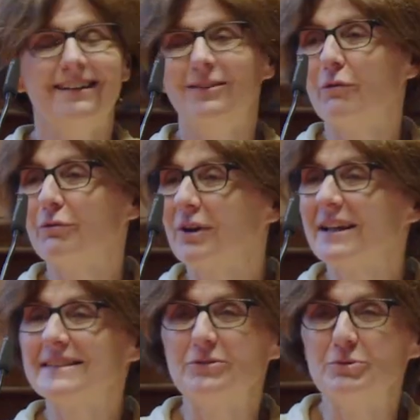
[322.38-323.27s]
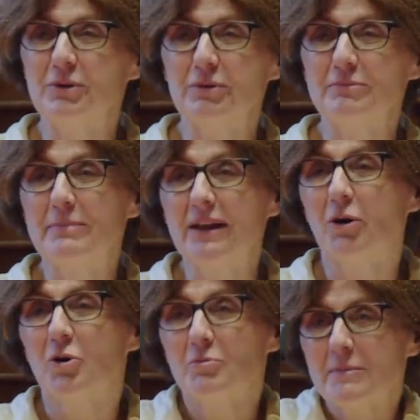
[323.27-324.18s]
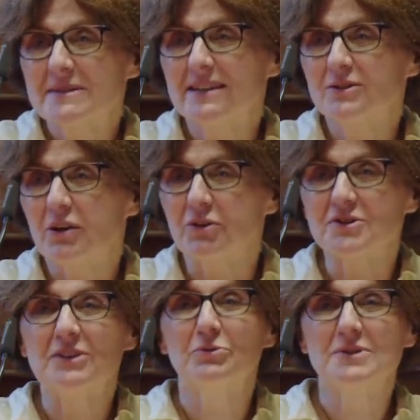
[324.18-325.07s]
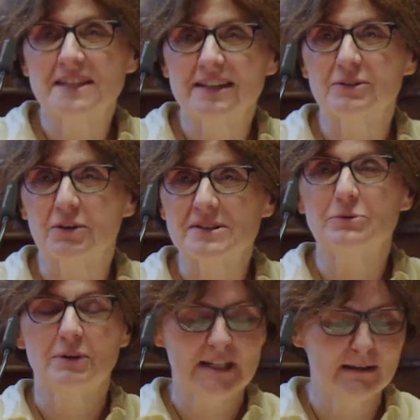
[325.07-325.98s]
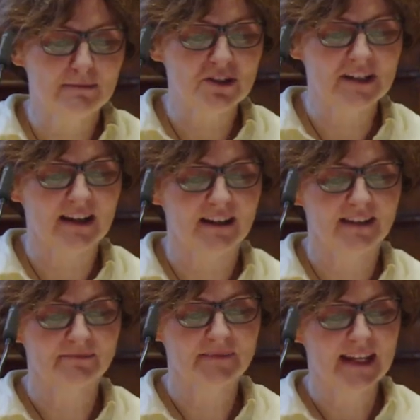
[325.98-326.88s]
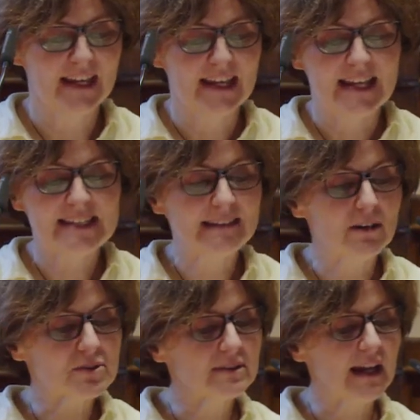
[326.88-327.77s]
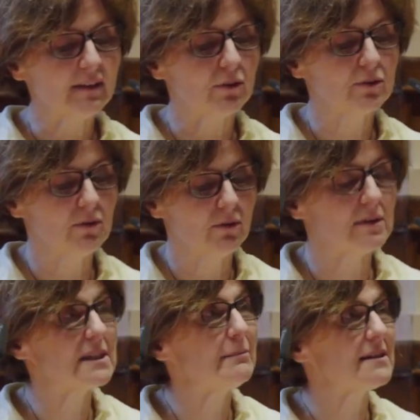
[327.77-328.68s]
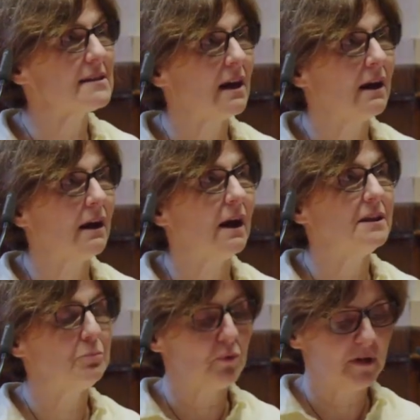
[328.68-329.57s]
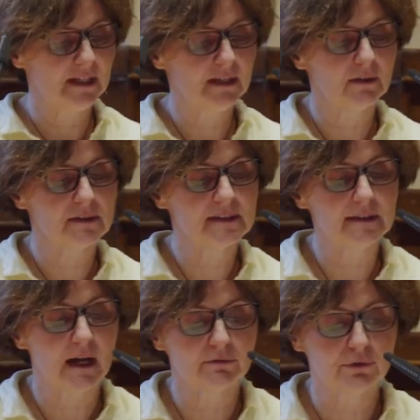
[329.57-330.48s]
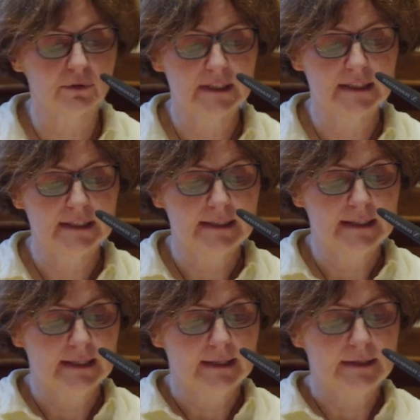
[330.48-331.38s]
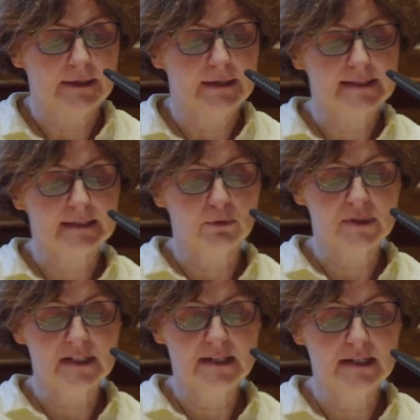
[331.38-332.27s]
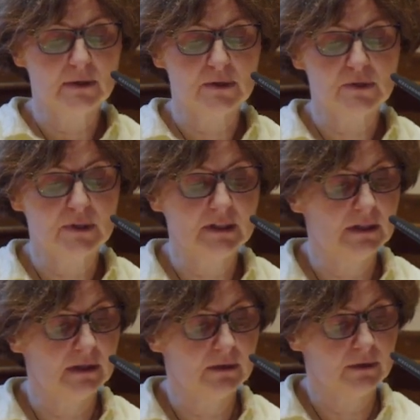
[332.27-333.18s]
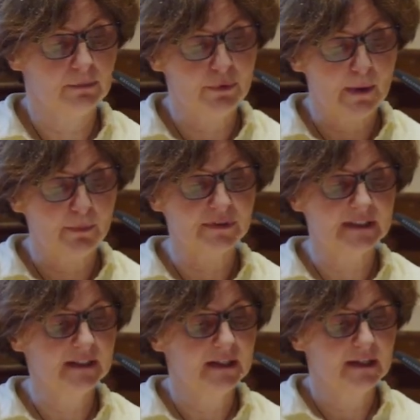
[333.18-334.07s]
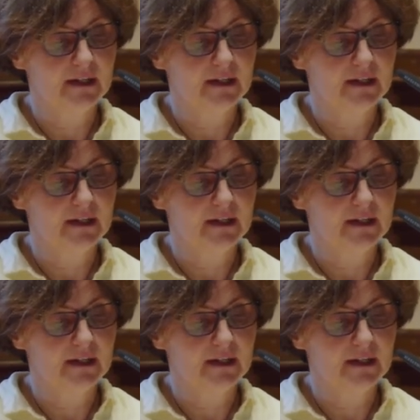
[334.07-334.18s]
L'offre crée sa demande, mais pas dans le même secteur, dans un autre secteur. C'est de l'équilibre général. Et c'est dans ce cadre que Sébastien a déployé euh, ses travaux euh, c'est aussi euh, ce qu'il euh, peut apporter